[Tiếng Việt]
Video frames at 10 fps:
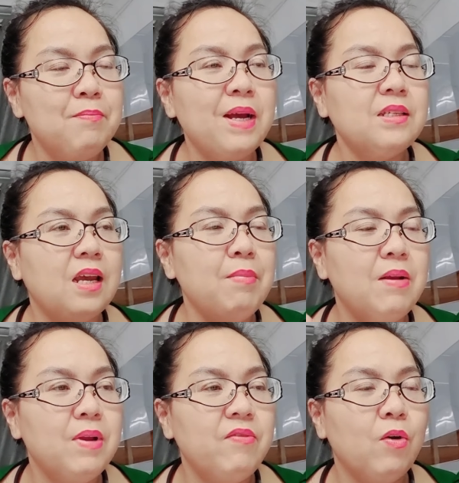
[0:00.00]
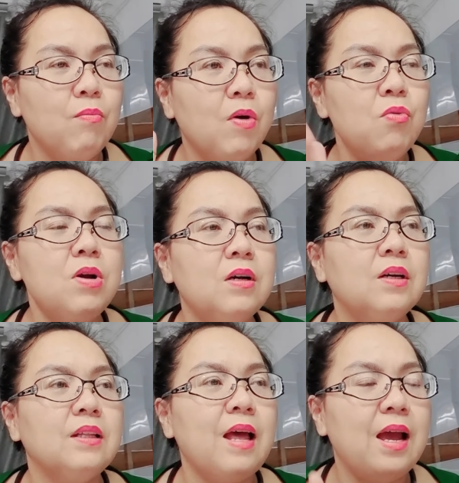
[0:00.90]
bác sĩ bên bệnh viện ung bướu
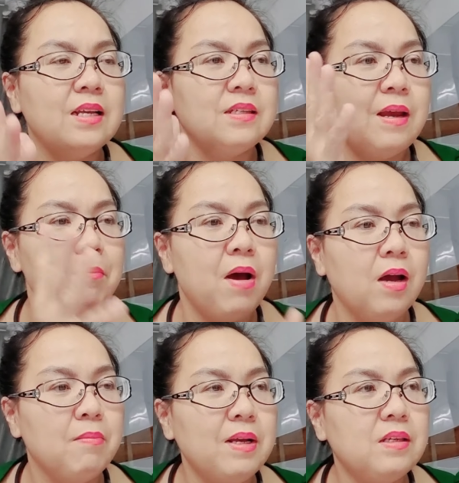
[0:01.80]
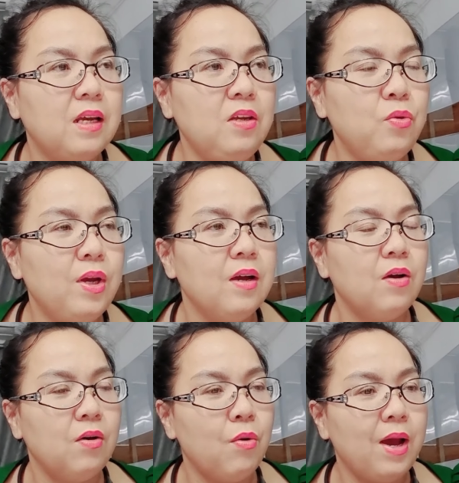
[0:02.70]
người ta sẽ mời bác sĩ chuyên
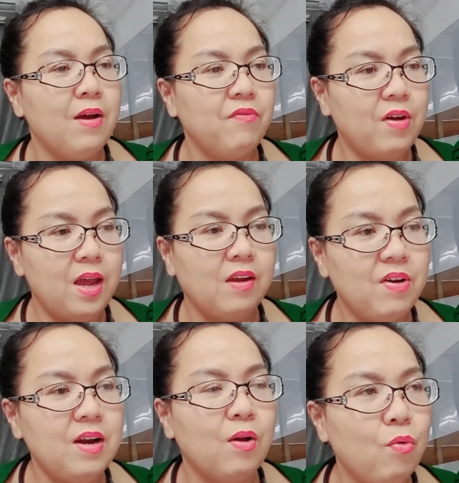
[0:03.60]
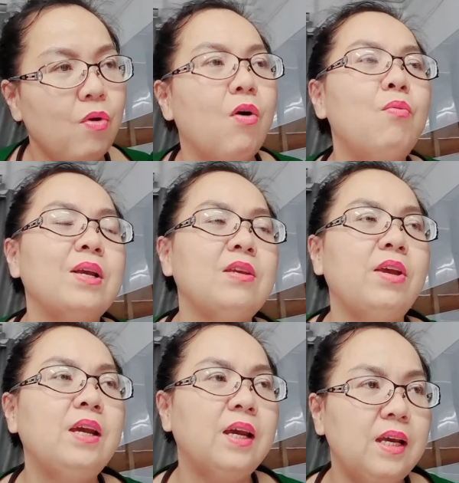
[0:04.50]
khoa về cái vấn đề của cổ qua cho
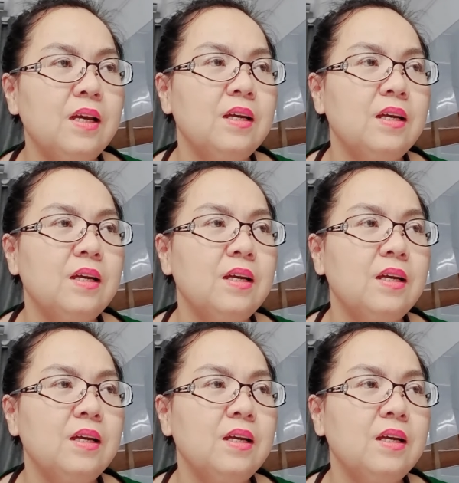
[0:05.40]
ý kiến